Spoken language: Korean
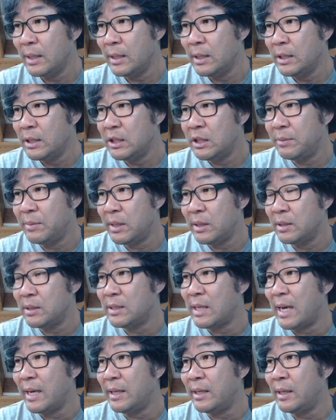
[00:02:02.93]
시멘트
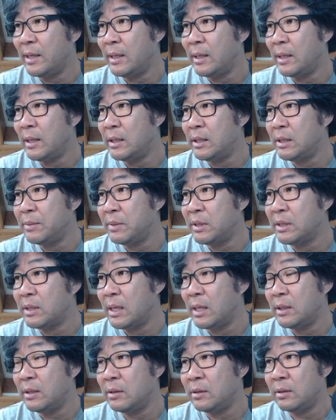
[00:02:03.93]
사이딩
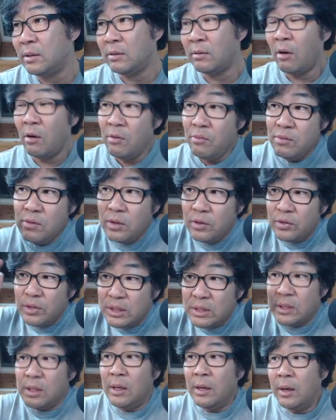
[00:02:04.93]
좀 넓은 것도
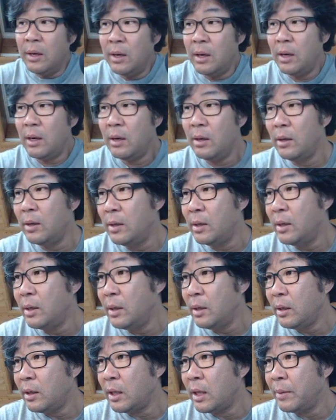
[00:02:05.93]
있어요.
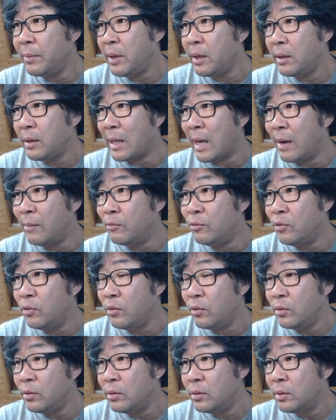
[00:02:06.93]
그 다음에
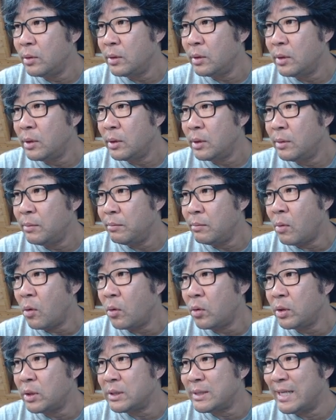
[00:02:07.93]
나무
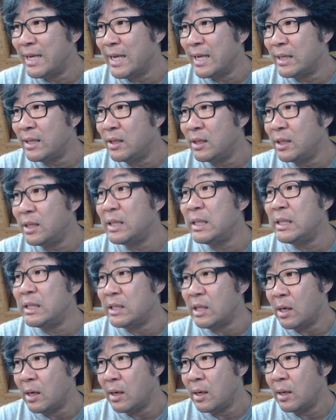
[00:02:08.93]
목재
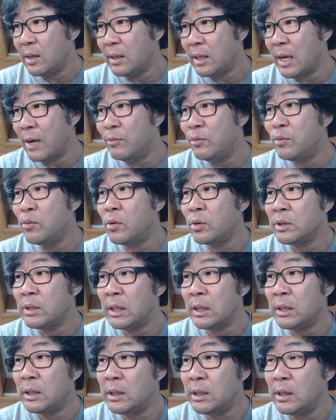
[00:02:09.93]
틀이죠. 나무
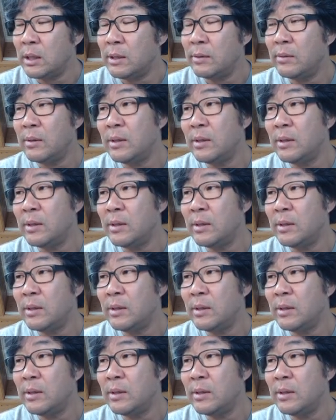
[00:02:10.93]
목재 틀.